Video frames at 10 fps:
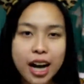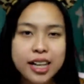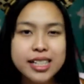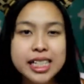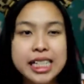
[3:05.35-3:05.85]

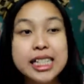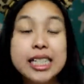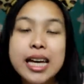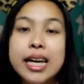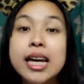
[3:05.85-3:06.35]
guys
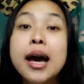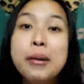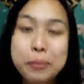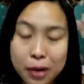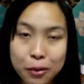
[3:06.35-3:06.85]
kasi
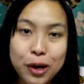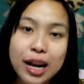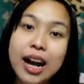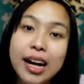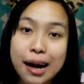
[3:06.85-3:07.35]
bawal
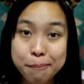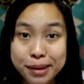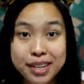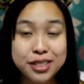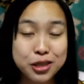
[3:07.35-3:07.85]
ang
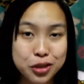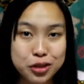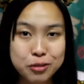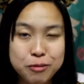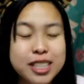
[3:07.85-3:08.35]
camera doon.